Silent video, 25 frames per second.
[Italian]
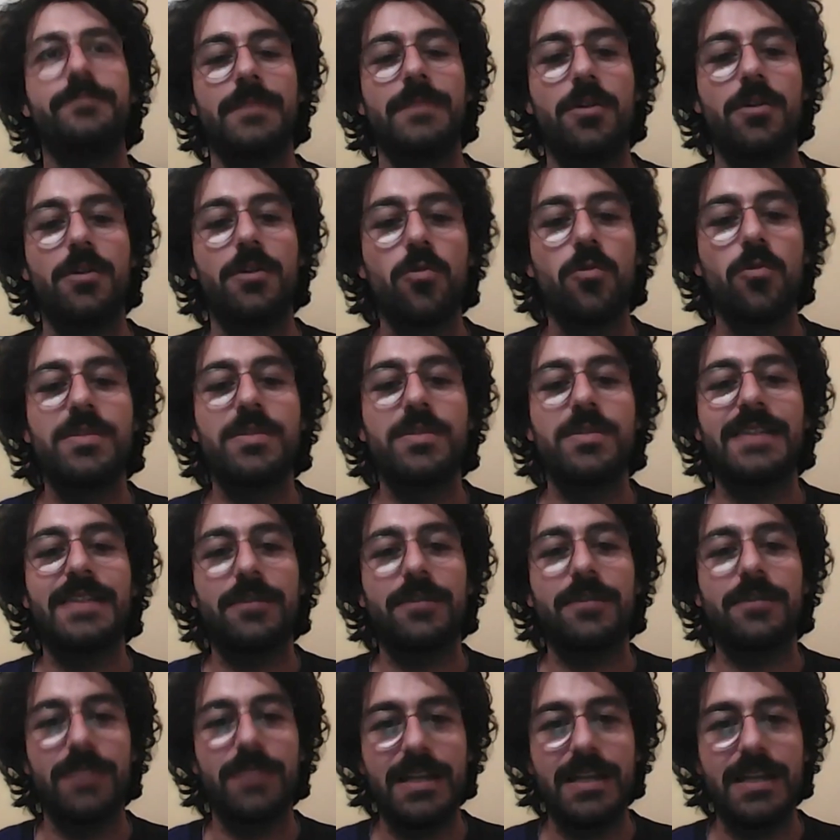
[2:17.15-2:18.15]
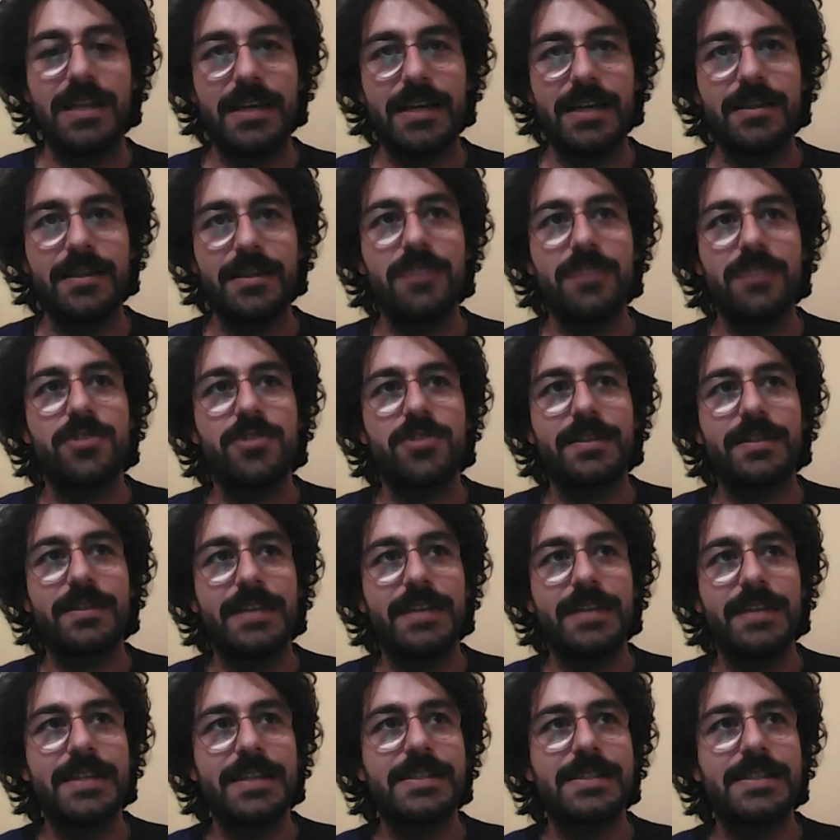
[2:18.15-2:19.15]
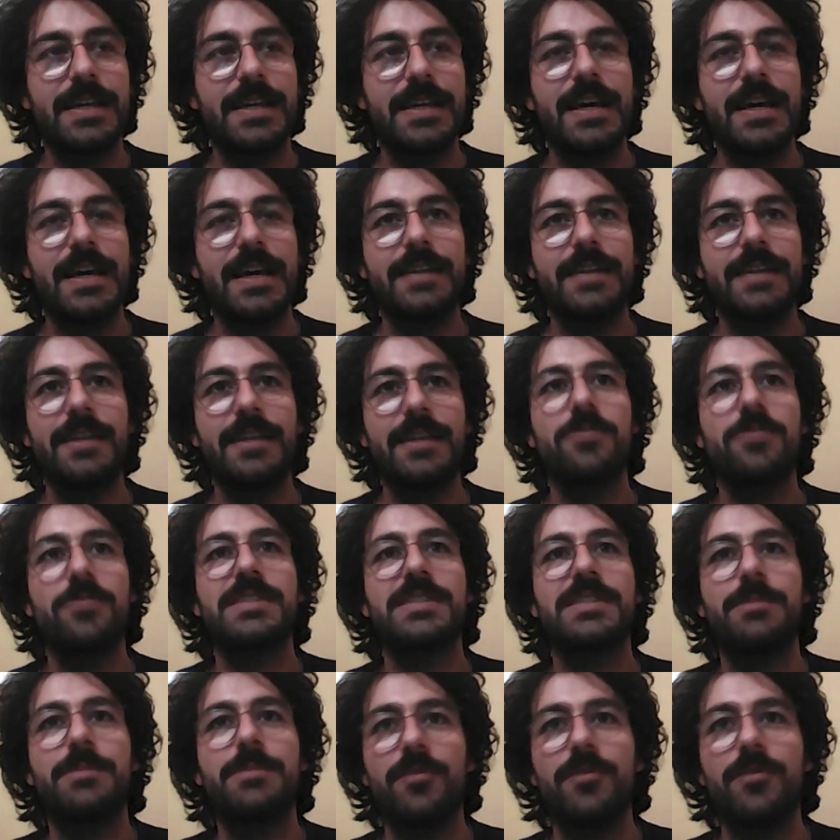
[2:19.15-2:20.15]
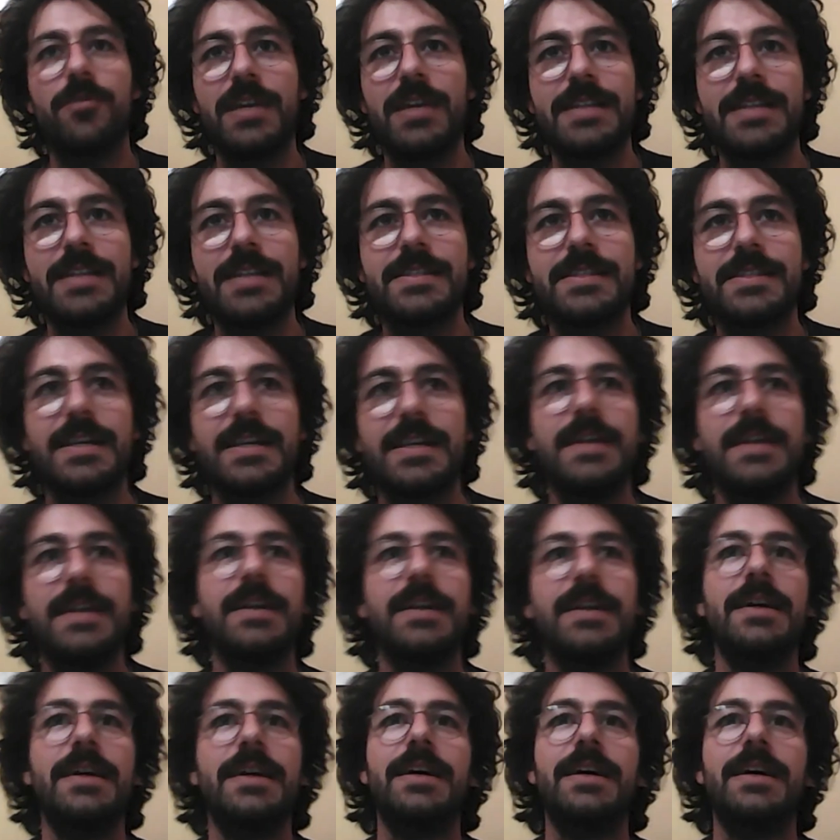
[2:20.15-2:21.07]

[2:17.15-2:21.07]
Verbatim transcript: conquistato delle, delle certezze, ha delle consapevolezze,